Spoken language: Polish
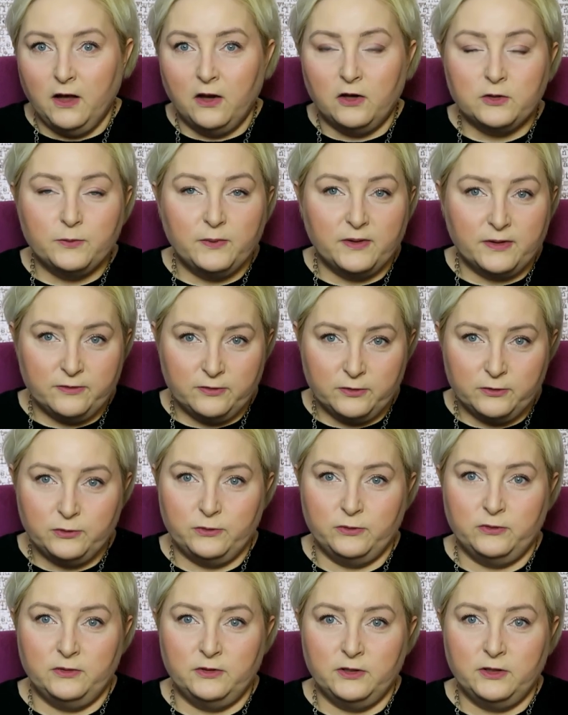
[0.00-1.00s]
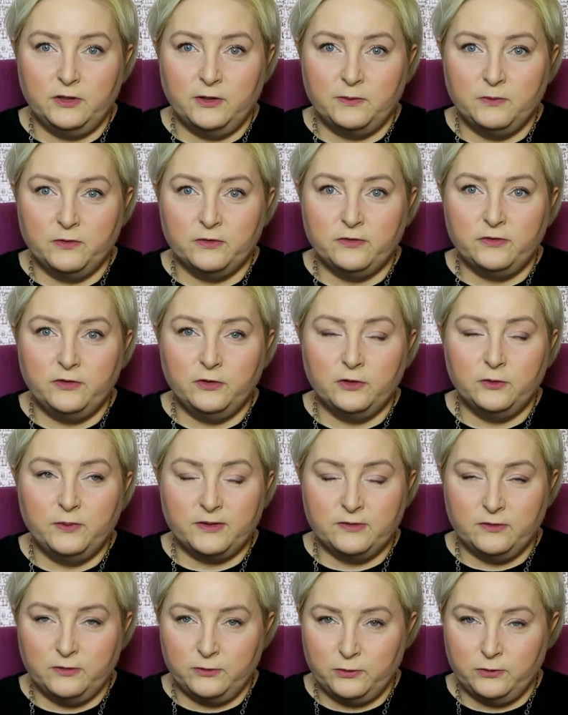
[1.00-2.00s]
od bardzo trudnych emocji, od
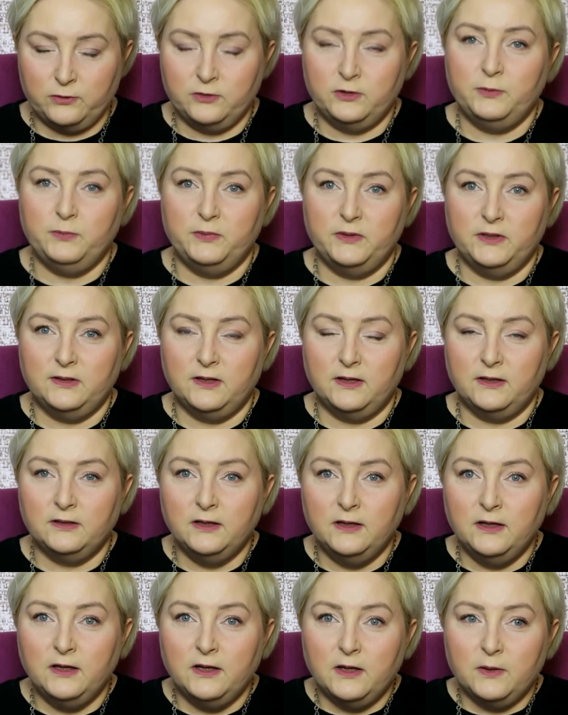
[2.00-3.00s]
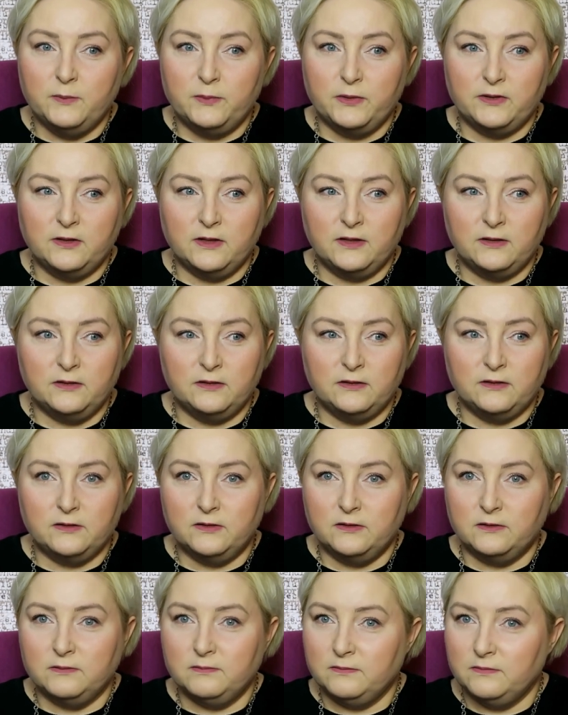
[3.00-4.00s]
bardzo trudnych pytań. Pytań
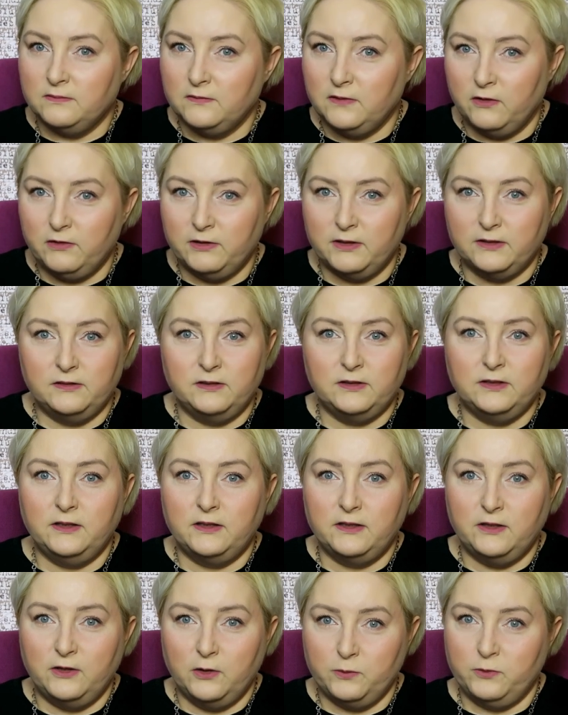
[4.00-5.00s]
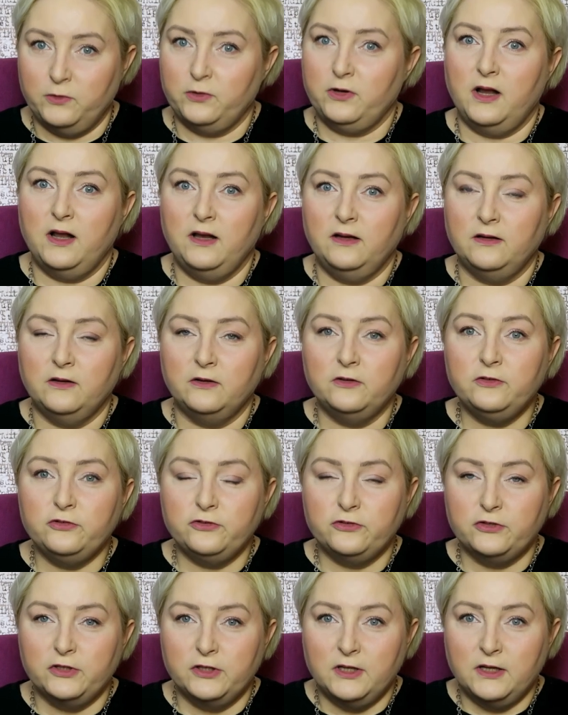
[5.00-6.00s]
y, o etykę i o
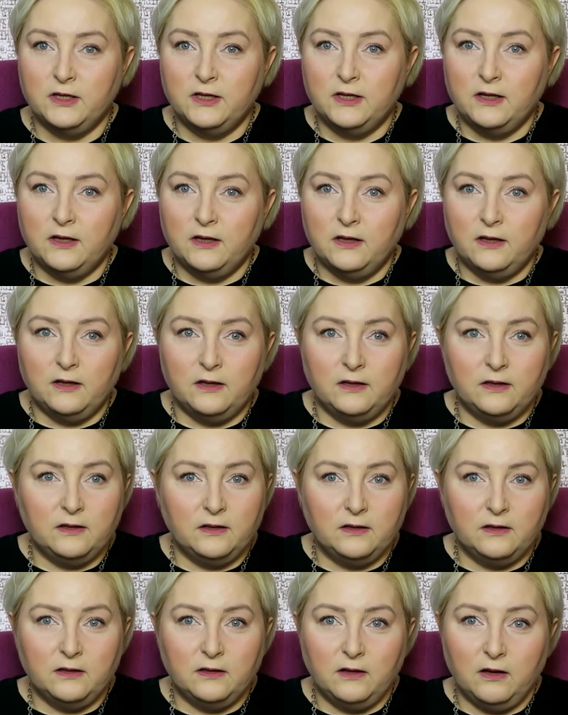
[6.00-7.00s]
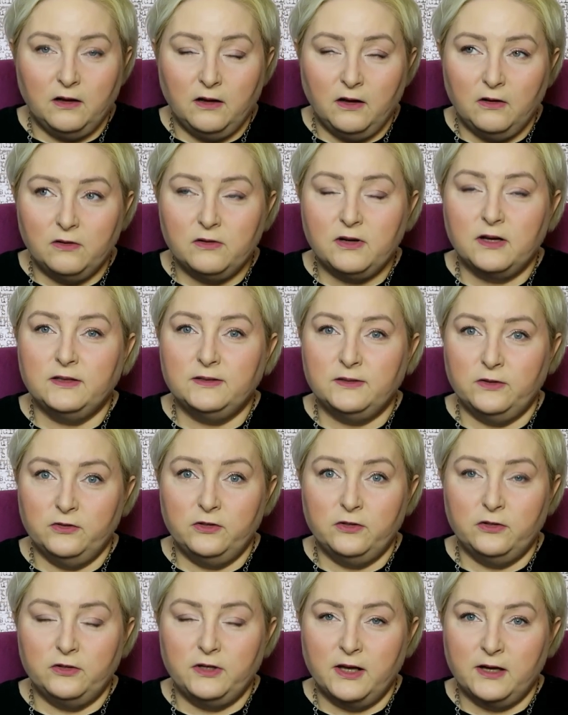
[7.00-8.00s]
moralność y, oraz o
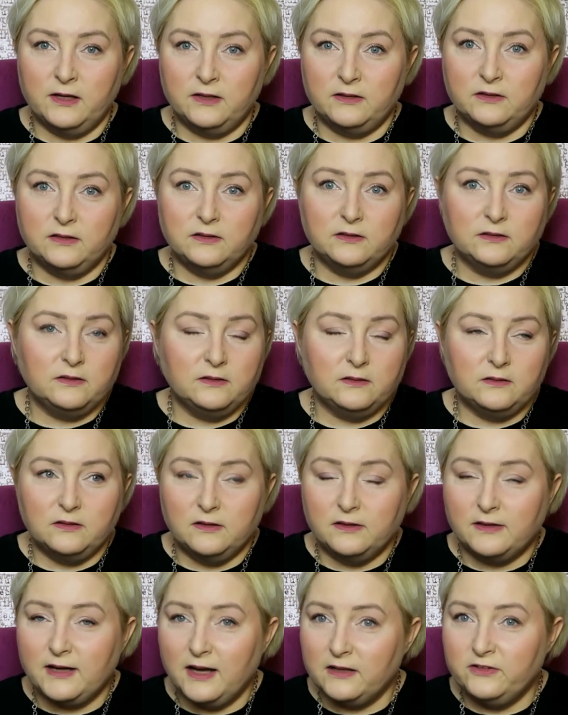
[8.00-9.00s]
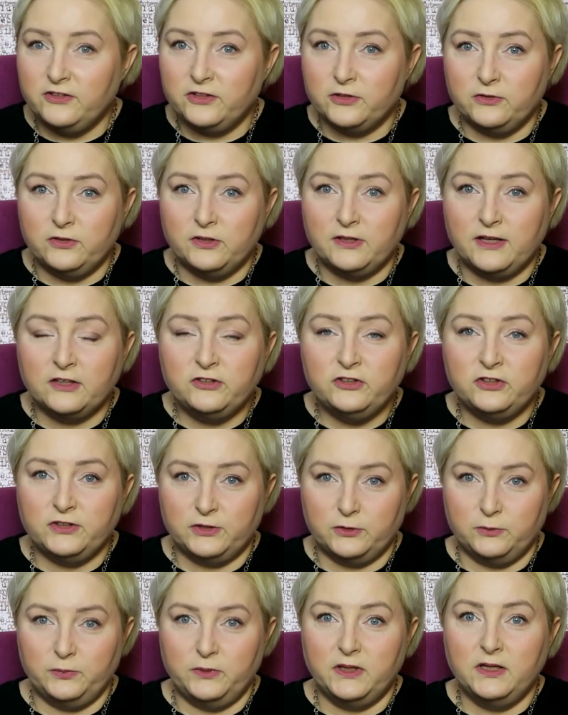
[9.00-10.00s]
to, jak radzić
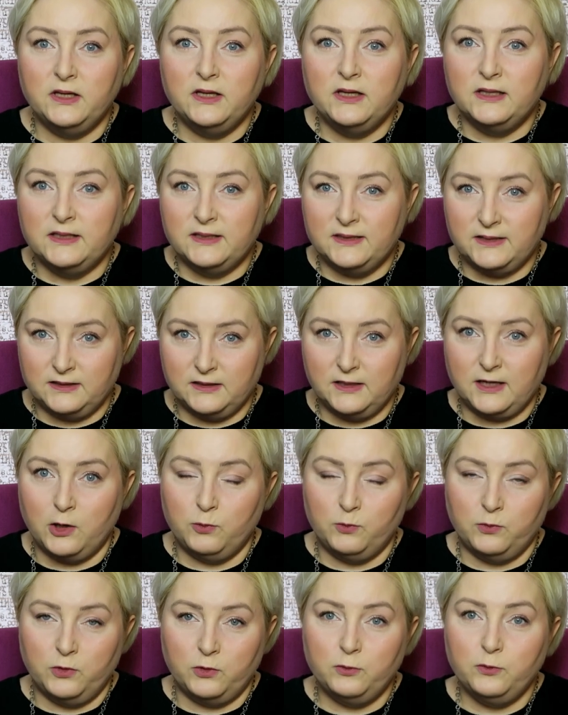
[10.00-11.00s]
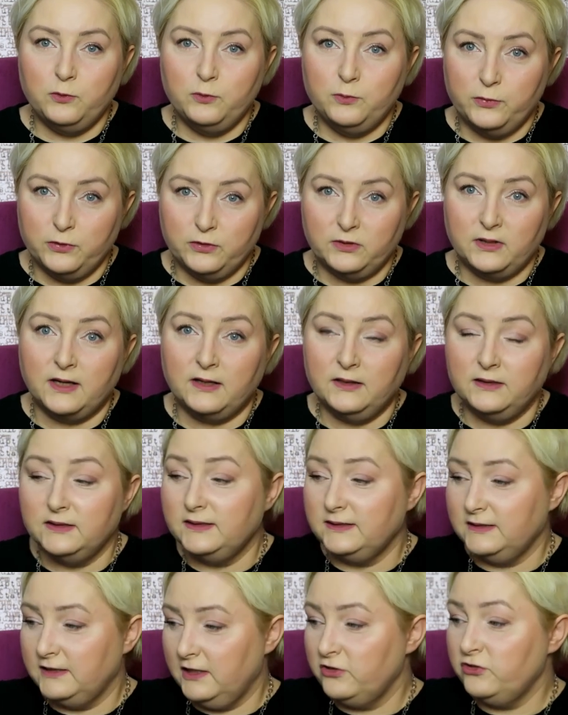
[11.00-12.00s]
sobie z traumą po tak
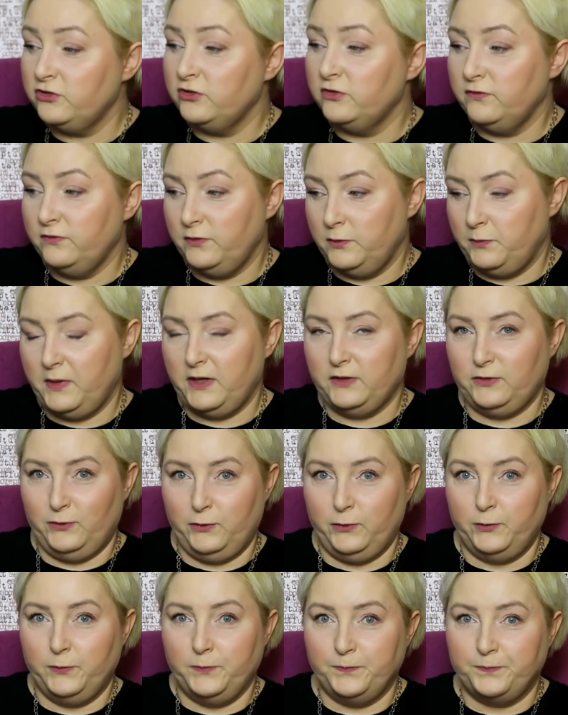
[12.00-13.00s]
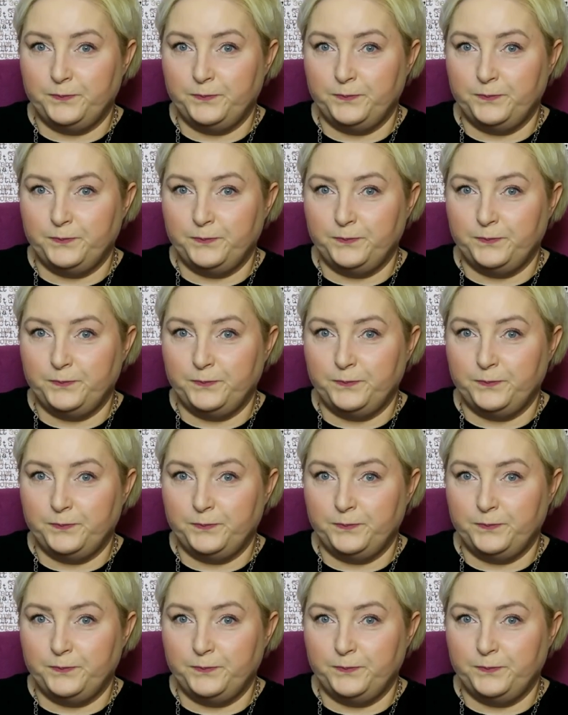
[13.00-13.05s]
strasznym wypadku.